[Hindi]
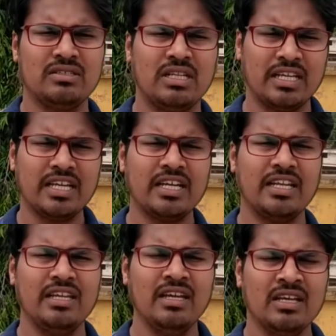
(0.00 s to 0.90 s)
लगेगा
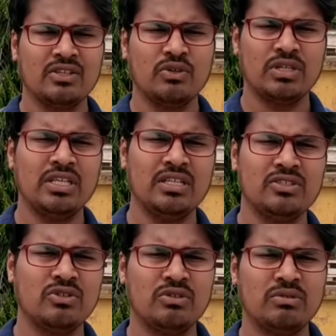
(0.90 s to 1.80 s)
नहीं क्योंकि
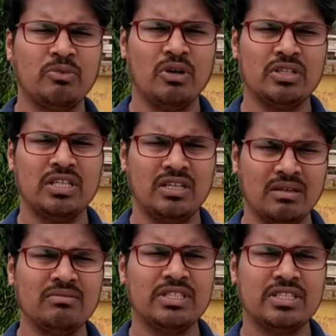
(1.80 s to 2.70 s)
जो बहुत ही
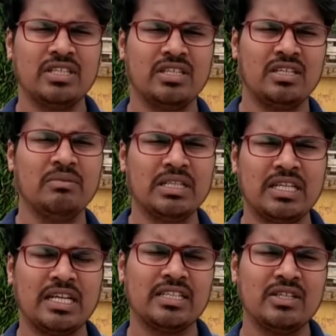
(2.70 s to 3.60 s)
कम इसकी
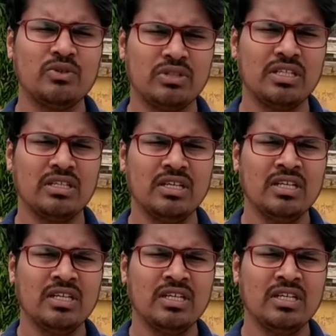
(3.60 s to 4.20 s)
कीमत रहती है उतनी